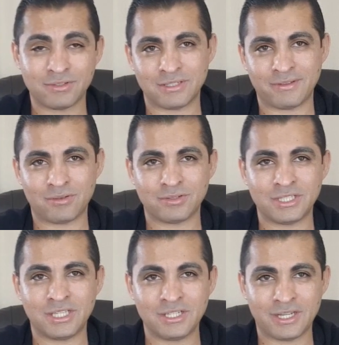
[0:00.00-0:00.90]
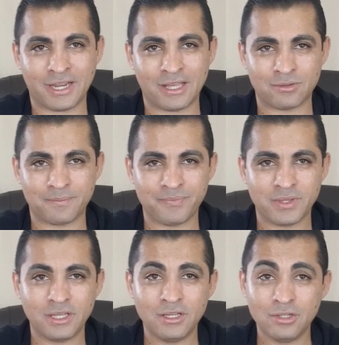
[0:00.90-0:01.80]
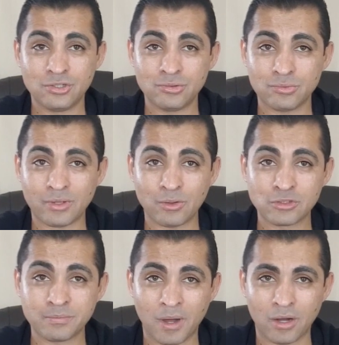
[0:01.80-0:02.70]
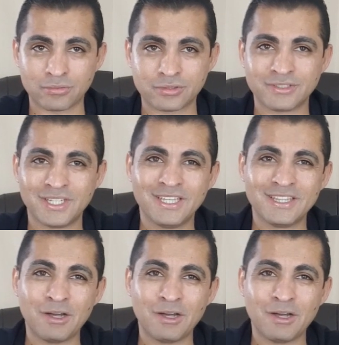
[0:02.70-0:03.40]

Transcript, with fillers: você vai conseguir de crédito junto aos bancos.